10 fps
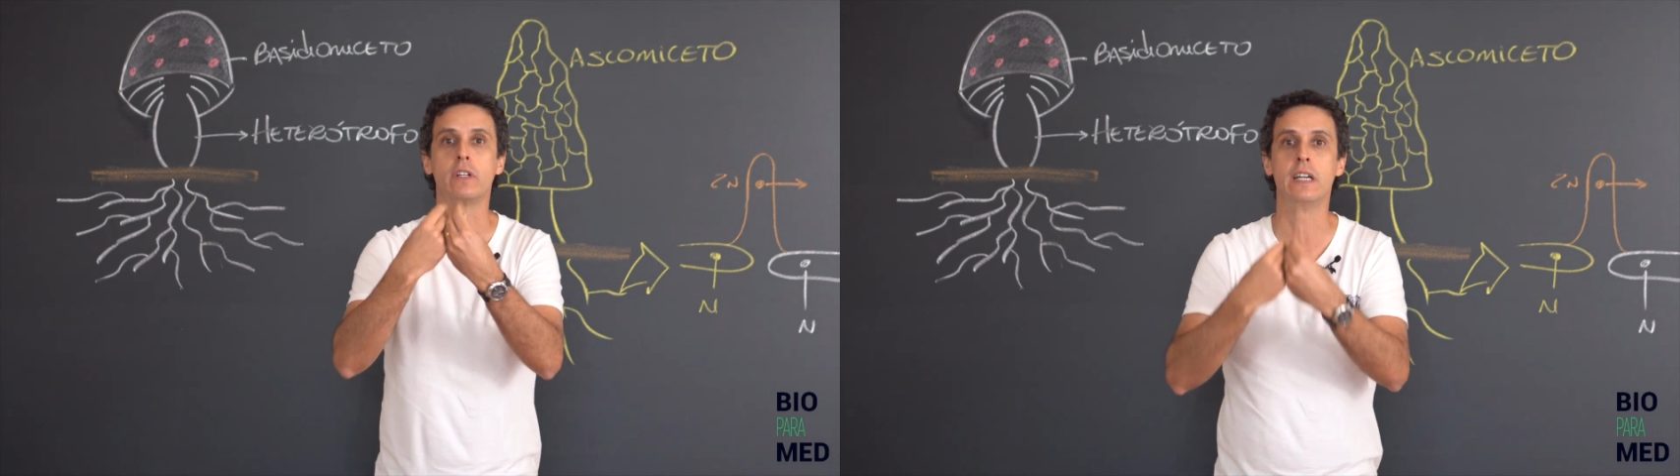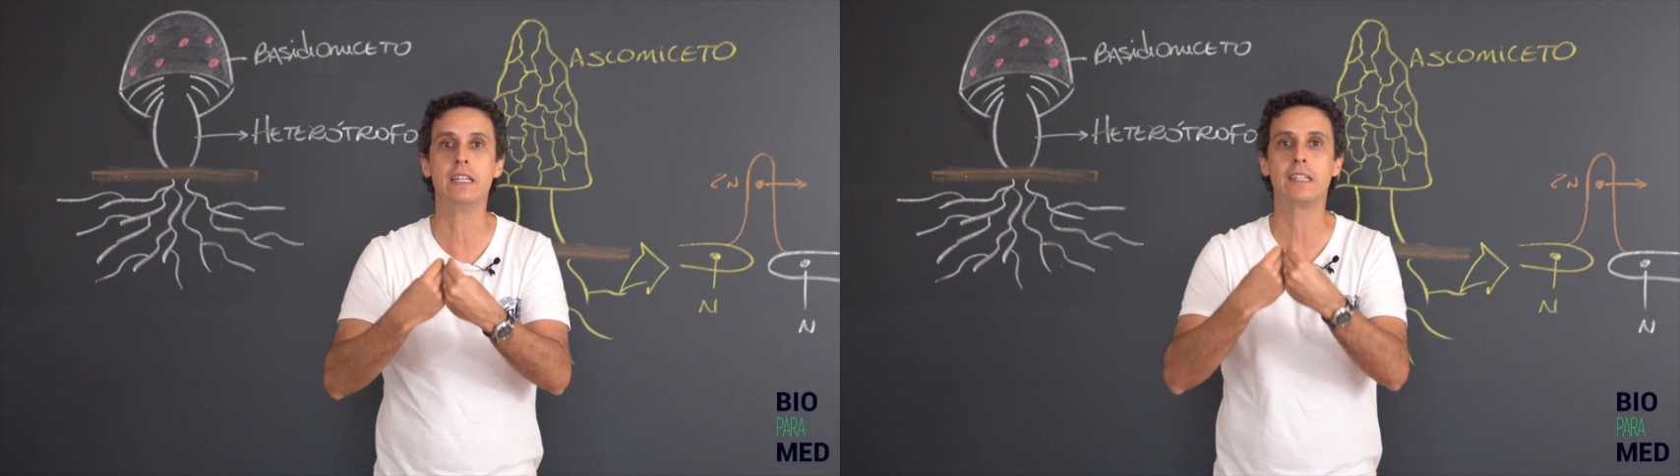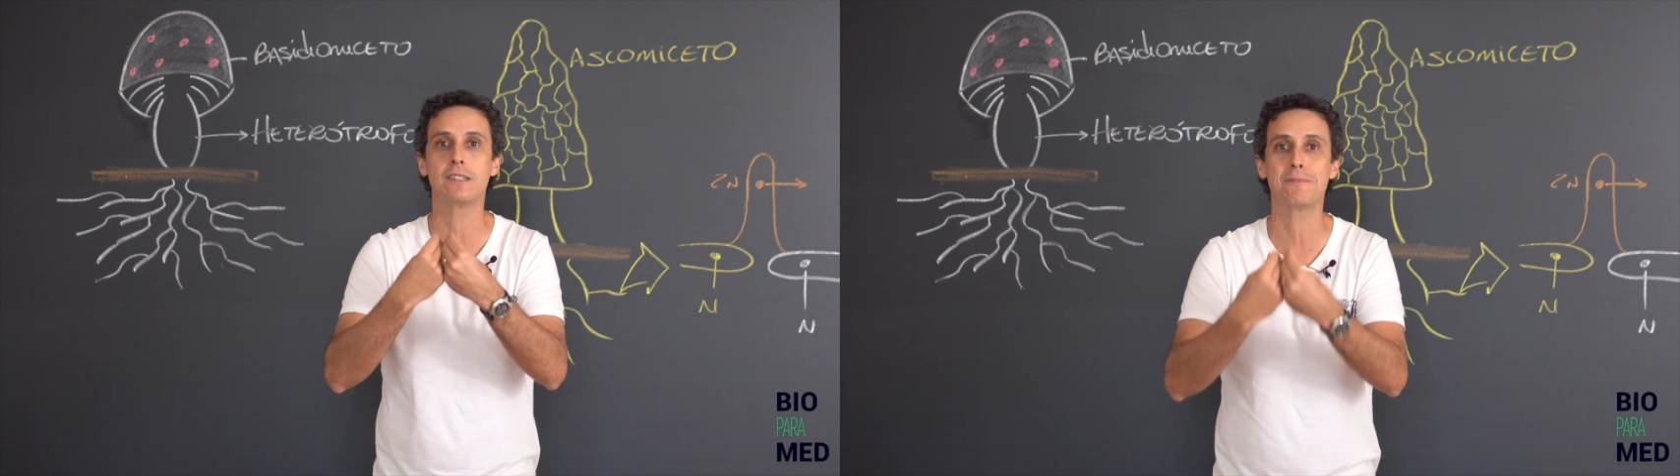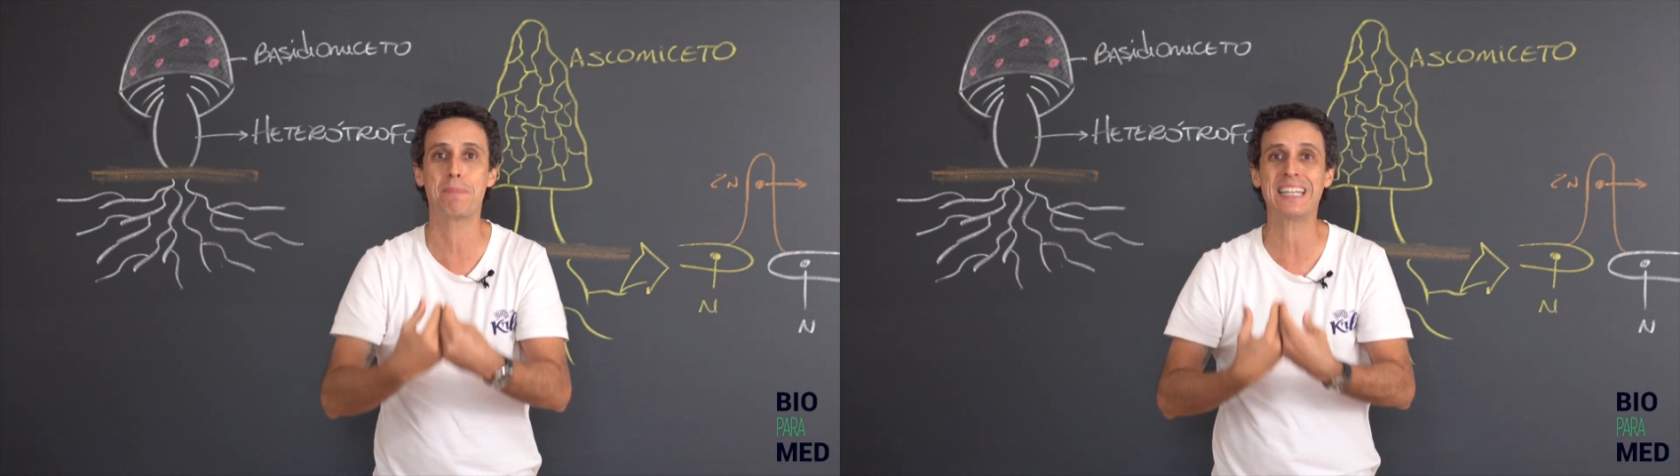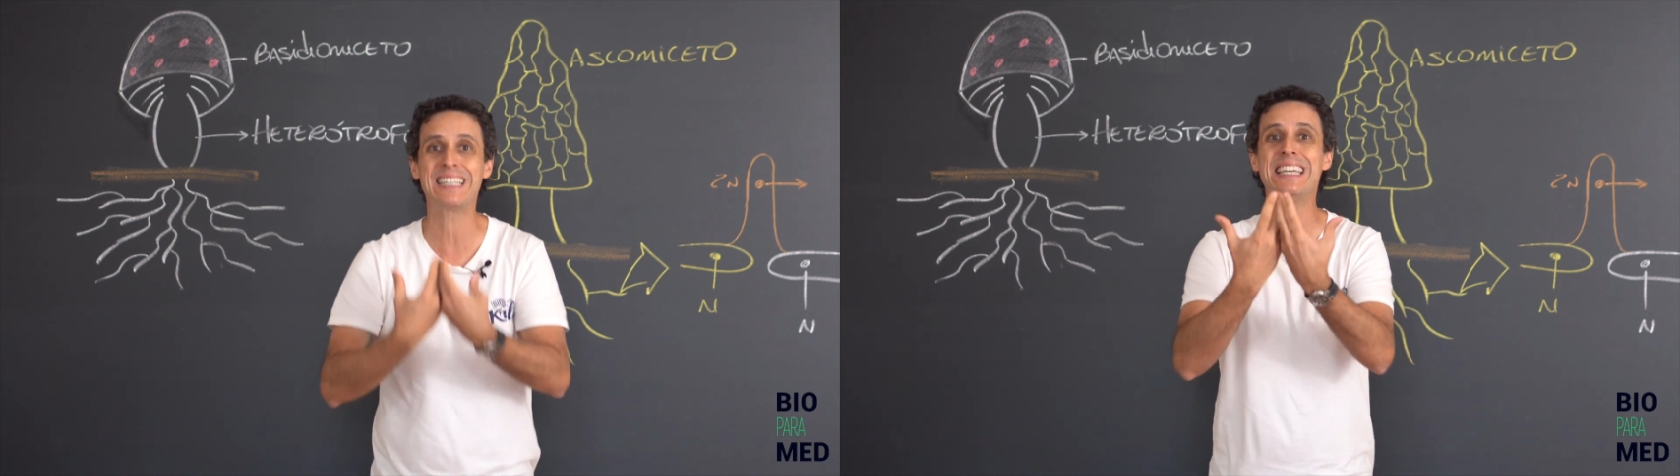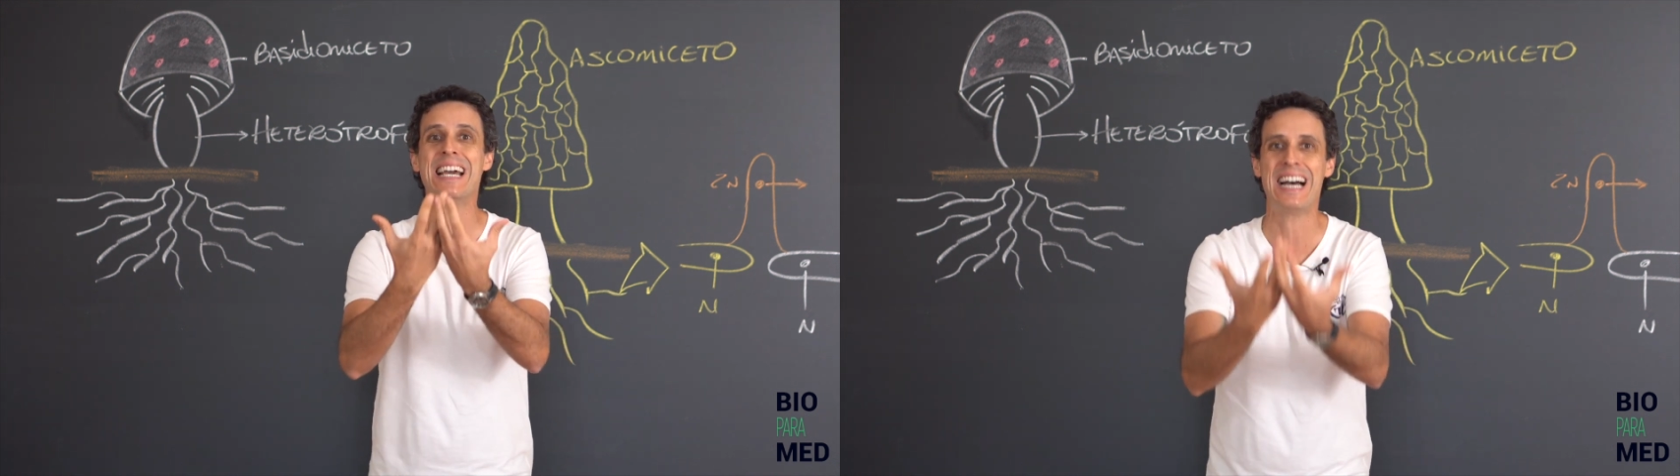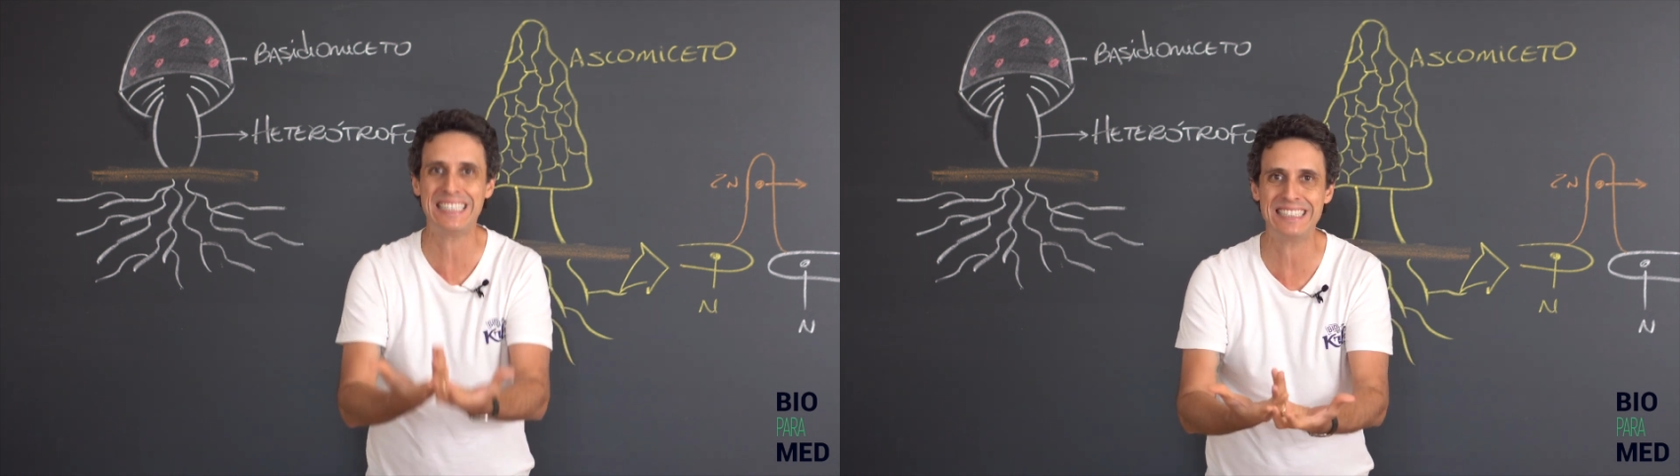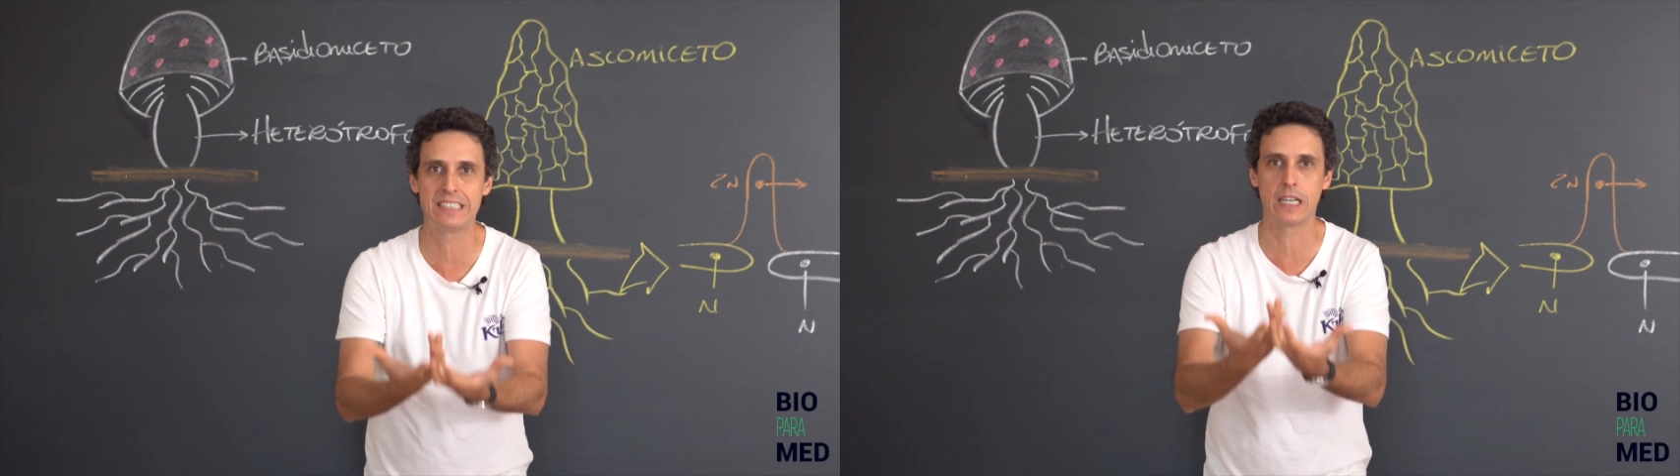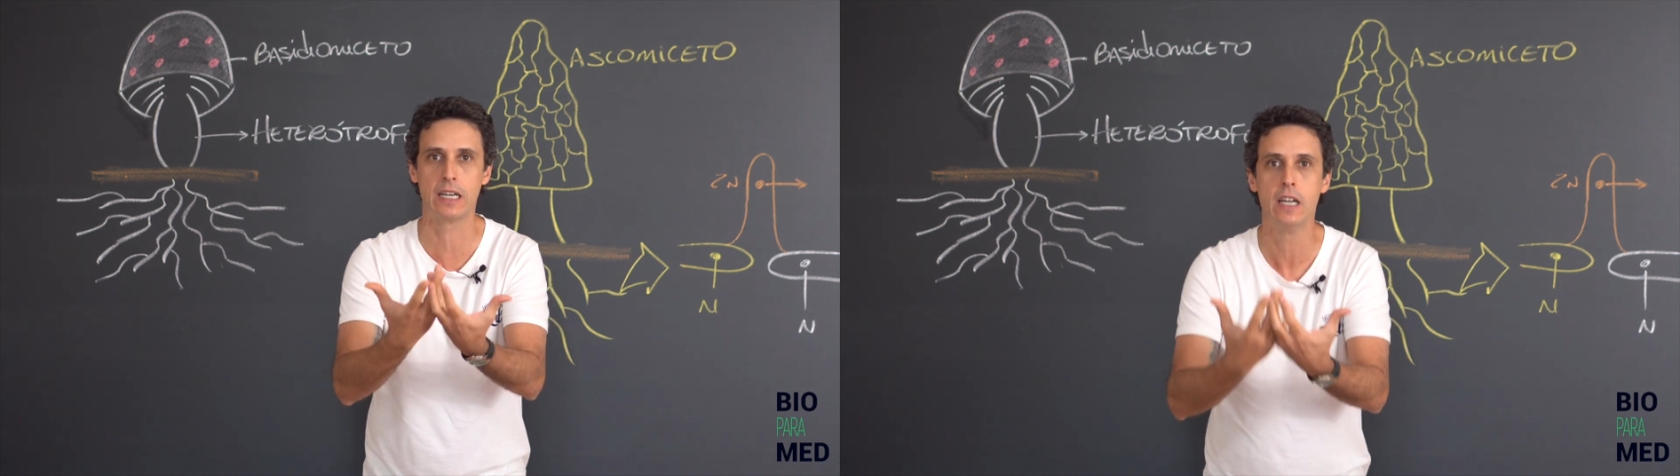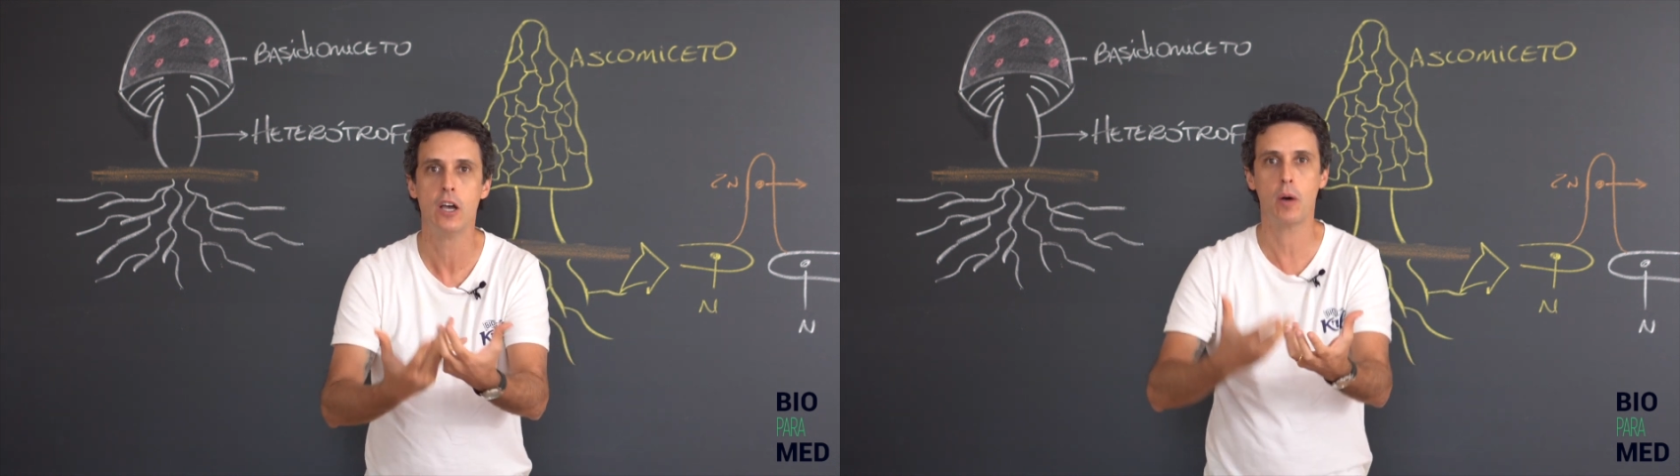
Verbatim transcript: orgânicas para que haja,